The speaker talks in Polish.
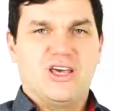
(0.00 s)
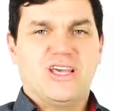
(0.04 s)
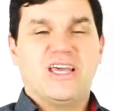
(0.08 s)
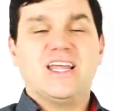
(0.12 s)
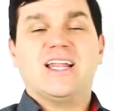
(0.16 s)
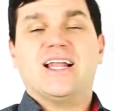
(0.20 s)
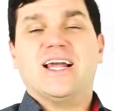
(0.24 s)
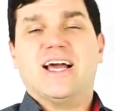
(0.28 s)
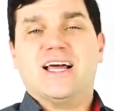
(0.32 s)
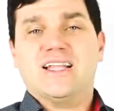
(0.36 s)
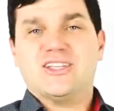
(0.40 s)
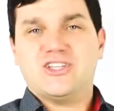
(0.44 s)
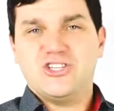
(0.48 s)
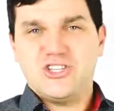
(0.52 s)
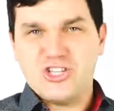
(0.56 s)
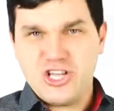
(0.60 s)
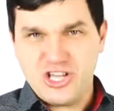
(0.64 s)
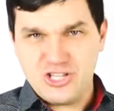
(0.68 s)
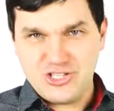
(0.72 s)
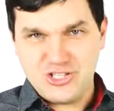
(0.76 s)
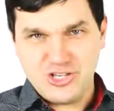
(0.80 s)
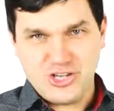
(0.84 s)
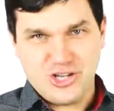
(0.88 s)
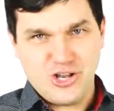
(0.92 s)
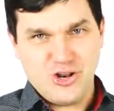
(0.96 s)
kilka
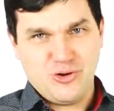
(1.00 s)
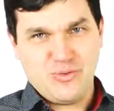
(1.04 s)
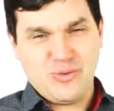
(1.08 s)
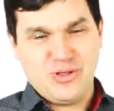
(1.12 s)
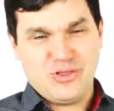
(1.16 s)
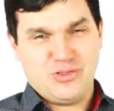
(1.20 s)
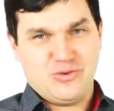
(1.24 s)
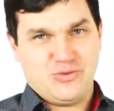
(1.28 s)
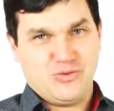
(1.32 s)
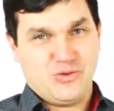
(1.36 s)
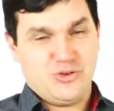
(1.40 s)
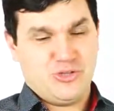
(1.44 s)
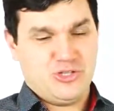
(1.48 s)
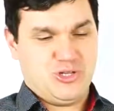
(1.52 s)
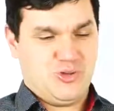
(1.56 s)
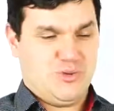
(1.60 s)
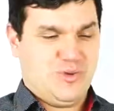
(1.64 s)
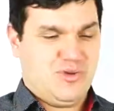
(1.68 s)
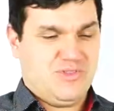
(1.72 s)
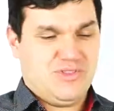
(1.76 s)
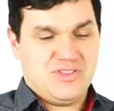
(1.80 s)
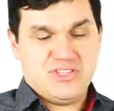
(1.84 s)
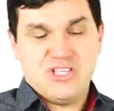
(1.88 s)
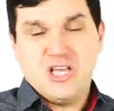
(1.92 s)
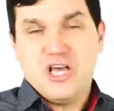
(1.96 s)
tysięcy kilometrów do
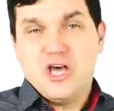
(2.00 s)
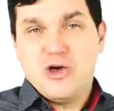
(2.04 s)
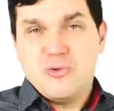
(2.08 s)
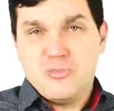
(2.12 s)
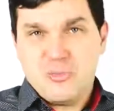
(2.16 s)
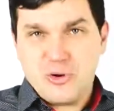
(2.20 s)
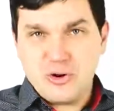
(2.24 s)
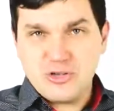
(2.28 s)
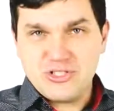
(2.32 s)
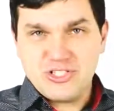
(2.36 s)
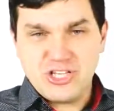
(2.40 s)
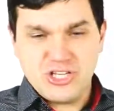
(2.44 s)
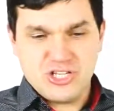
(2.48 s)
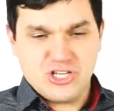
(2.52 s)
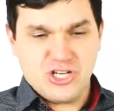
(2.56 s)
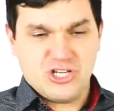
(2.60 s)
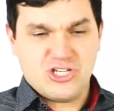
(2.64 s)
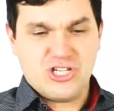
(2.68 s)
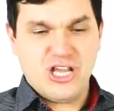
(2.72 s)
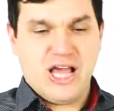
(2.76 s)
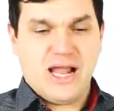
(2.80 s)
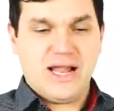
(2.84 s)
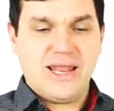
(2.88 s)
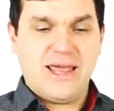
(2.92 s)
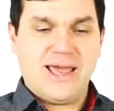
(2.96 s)
Ciebie. Więc proste
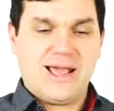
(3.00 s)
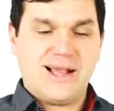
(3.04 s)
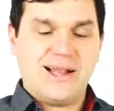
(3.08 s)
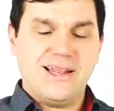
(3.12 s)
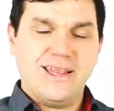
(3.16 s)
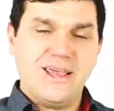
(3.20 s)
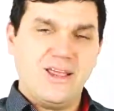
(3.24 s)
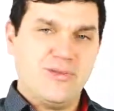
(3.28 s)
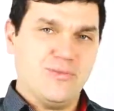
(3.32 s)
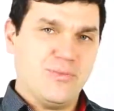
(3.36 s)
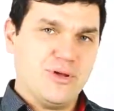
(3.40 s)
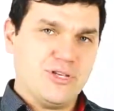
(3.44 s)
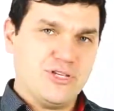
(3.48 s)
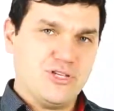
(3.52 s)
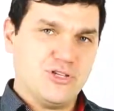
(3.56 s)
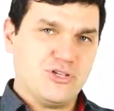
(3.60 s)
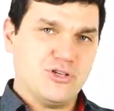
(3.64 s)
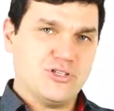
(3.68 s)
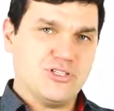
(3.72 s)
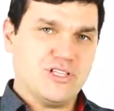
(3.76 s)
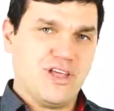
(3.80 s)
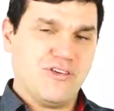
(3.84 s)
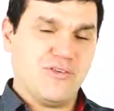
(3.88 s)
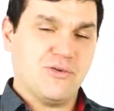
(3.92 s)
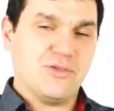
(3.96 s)
rzeczy, ale jak klient będzie
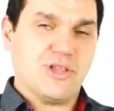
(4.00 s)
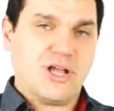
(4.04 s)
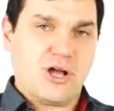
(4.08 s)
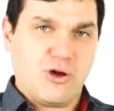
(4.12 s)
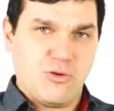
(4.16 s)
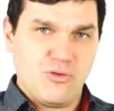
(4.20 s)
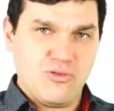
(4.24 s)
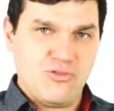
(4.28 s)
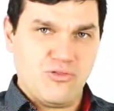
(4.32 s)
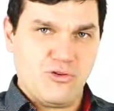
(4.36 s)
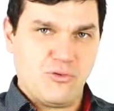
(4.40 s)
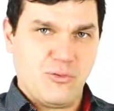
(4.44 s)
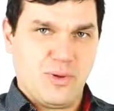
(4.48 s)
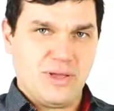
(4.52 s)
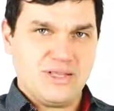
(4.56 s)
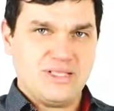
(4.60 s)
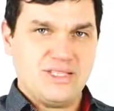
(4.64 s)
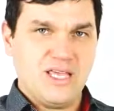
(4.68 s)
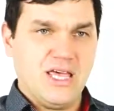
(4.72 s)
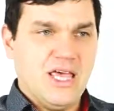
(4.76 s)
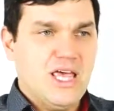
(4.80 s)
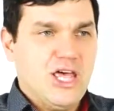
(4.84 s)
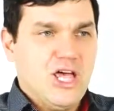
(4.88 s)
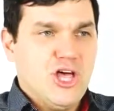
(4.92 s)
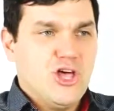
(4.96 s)
dostawał taką
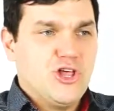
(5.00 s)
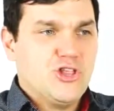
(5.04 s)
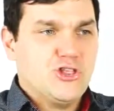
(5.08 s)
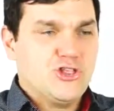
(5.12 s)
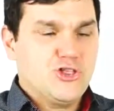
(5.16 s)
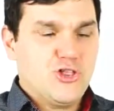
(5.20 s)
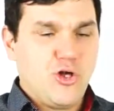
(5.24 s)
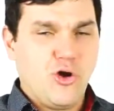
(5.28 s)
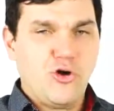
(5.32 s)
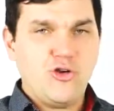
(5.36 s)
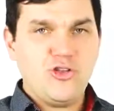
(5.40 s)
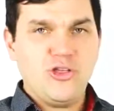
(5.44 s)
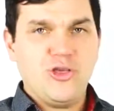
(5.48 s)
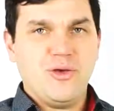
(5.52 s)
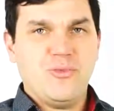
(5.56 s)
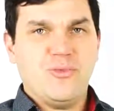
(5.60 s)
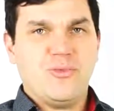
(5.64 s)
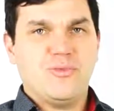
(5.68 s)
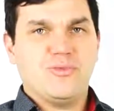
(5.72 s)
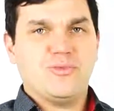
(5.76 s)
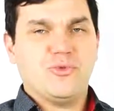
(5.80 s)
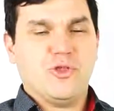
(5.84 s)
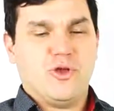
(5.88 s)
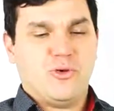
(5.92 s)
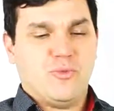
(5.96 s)
informację, to, nie,
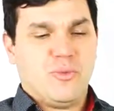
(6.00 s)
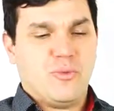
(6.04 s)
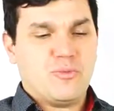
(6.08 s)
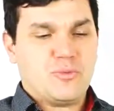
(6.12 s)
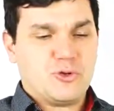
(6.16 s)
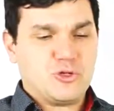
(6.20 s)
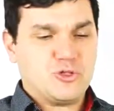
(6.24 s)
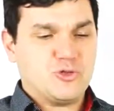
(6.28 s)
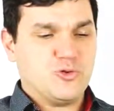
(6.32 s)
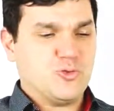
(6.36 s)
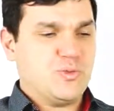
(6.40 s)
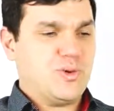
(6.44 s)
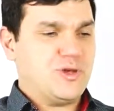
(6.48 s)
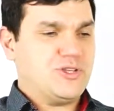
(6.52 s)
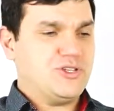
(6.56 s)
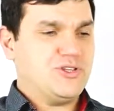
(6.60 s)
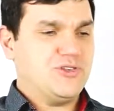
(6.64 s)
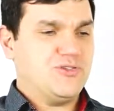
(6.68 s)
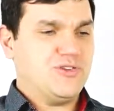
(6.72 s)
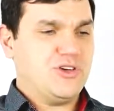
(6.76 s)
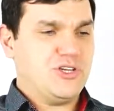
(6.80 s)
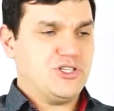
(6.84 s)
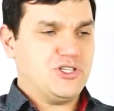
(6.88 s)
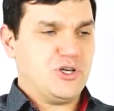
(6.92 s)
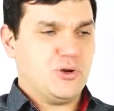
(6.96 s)
to po prostu
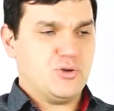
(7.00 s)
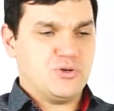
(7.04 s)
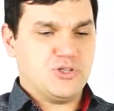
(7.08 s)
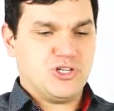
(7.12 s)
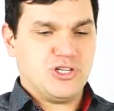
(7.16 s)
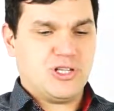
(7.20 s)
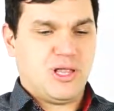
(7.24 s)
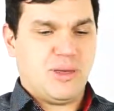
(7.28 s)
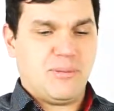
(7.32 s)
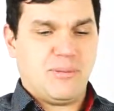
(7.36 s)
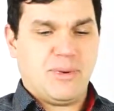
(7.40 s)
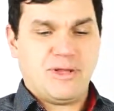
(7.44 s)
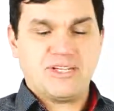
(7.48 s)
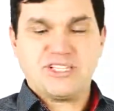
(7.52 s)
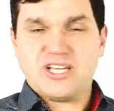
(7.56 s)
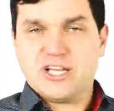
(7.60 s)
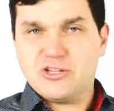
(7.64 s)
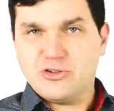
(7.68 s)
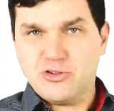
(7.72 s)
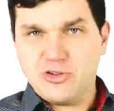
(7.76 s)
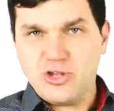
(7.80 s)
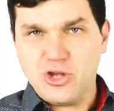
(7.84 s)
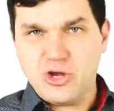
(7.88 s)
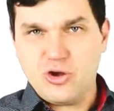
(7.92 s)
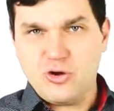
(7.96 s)
będzie wiedział, że ta
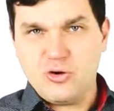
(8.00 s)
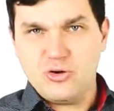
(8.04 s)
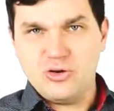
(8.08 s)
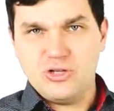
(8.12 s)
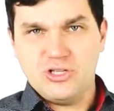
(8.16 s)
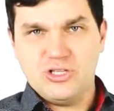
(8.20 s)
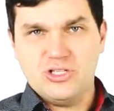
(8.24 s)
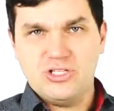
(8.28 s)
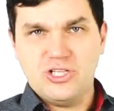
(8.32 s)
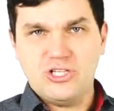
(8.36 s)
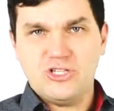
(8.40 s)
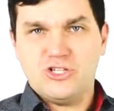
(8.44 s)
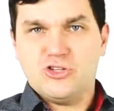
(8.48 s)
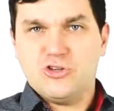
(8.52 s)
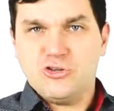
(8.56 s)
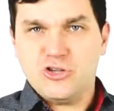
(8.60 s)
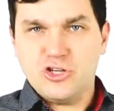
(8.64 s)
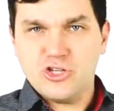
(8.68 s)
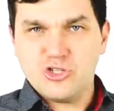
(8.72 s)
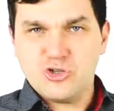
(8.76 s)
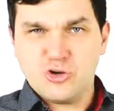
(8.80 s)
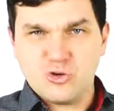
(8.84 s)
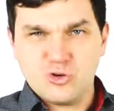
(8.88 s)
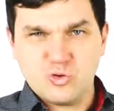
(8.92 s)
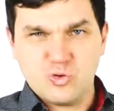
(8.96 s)
paczka do niego idzie, że to
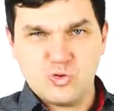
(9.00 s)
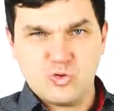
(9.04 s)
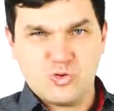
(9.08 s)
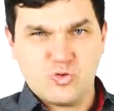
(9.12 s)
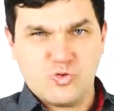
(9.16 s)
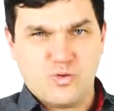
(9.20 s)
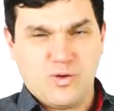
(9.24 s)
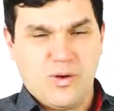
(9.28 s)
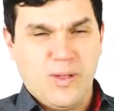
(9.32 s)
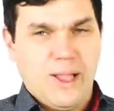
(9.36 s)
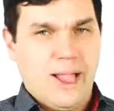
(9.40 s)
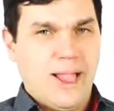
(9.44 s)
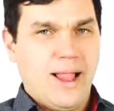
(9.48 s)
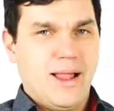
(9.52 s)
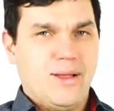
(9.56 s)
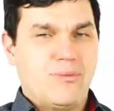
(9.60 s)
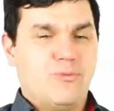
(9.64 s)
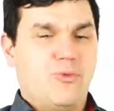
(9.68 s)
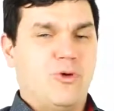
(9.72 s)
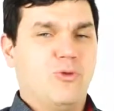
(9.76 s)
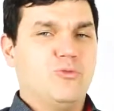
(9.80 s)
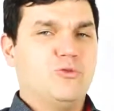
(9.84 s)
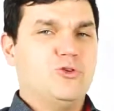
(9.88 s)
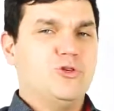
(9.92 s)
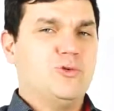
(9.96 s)
nie jest oszustwo.
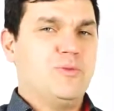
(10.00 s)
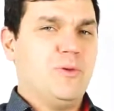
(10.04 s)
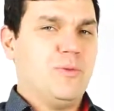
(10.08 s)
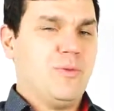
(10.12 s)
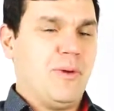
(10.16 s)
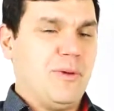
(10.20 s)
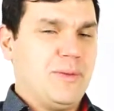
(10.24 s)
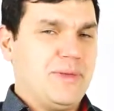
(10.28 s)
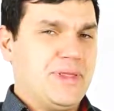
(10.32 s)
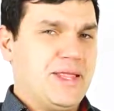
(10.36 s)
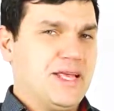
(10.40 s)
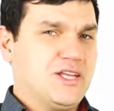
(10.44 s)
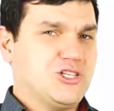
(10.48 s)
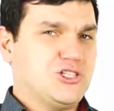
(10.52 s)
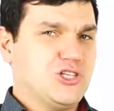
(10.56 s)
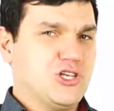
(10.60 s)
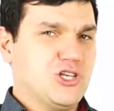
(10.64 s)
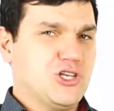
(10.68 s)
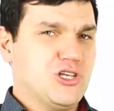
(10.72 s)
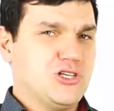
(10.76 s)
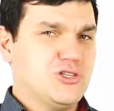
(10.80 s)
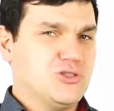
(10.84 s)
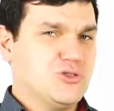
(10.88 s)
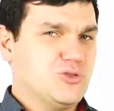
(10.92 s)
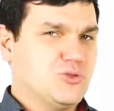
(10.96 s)
Bo musimy pamiętać,
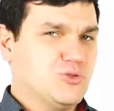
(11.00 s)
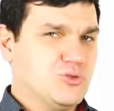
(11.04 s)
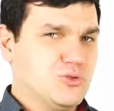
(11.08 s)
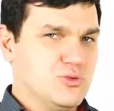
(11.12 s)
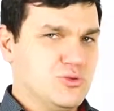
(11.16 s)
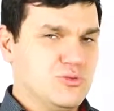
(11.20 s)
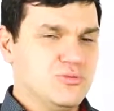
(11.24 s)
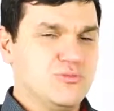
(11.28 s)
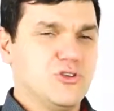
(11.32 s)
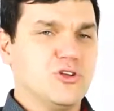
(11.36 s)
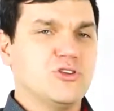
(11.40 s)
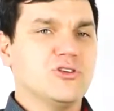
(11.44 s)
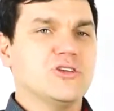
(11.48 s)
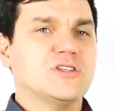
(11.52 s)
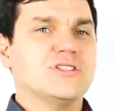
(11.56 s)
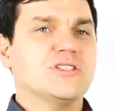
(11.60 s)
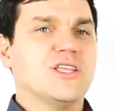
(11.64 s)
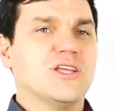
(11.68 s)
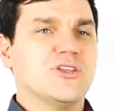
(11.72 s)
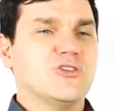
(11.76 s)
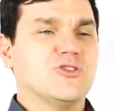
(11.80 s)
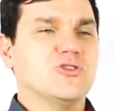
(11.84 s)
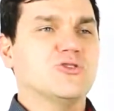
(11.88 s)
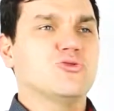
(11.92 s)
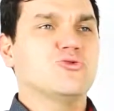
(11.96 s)
że jest no
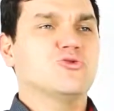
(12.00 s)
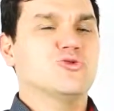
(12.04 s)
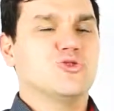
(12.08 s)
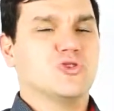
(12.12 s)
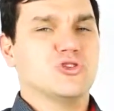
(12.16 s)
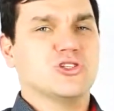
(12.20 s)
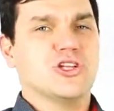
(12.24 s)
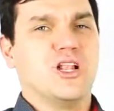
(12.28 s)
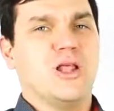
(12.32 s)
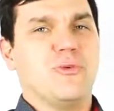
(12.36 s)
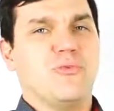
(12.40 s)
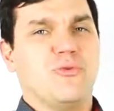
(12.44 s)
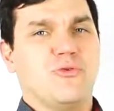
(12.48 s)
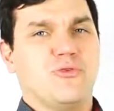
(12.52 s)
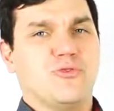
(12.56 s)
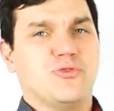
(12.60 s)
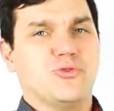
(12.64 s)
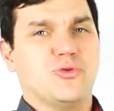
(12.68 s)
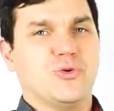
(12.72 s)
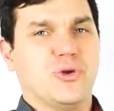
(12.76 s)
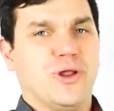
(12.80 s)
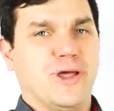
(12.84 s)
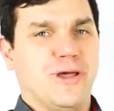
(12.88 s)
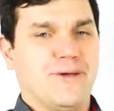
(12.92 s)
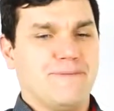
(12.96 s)
niestety dużo sklepów,
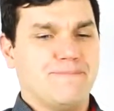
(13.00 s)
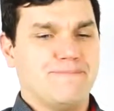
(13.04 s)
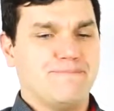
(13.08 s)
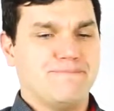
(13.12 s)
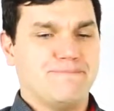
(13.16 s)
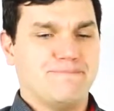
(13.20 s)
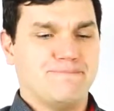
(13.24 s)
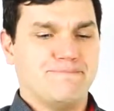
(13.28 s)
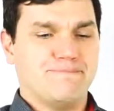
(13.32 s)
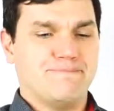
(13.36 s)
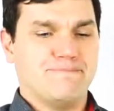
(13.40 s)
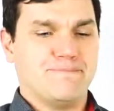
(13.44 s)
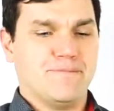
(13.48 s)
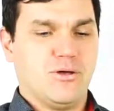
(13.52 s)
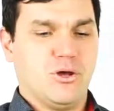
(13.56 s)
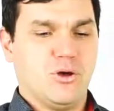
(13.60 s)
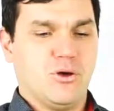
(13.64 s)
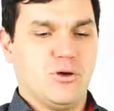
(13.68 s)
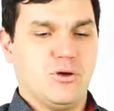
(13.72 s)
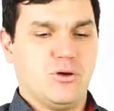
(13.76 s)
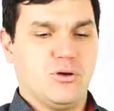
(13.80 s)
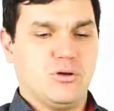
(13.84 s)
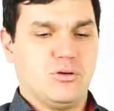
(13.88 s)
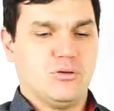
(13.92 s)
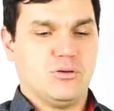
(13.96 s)
które
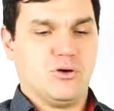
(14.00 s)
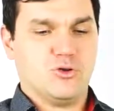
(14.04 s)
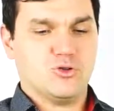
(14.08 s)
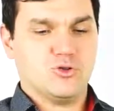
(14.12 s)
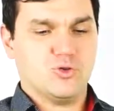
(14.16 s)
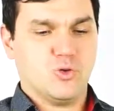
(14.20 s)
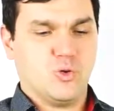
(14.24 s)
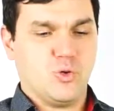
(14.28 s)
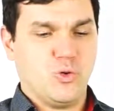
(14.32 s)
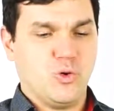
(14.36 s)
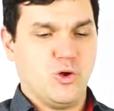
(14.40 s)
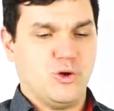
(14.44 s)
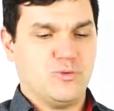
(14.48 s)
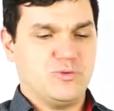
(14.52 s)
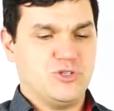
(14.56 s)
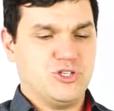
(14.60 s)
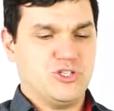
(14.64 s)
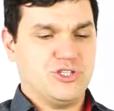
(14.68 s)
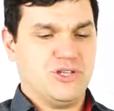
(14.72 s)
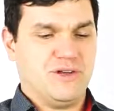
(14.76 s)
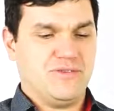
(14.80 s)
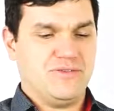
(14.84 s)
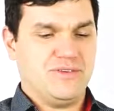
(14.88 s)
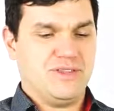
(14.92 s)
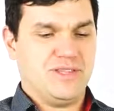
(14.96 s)
no, oszukują
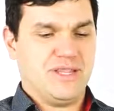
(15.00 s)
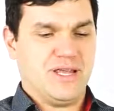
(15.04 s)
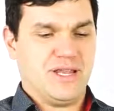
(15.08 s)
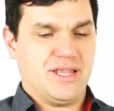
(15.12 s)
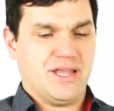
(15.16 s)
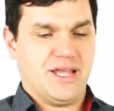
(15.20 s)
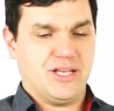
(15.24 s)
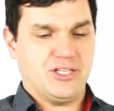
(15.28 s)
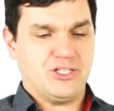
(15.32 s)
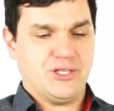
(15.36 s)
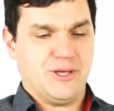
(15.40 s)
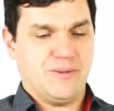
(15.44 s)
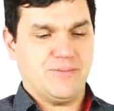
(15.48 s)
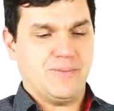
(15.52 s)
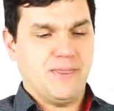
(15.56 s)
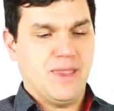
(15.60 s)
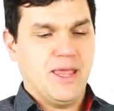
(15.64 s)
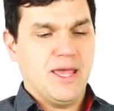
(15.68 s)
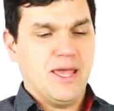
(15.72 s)
gdzieś tam w internecie.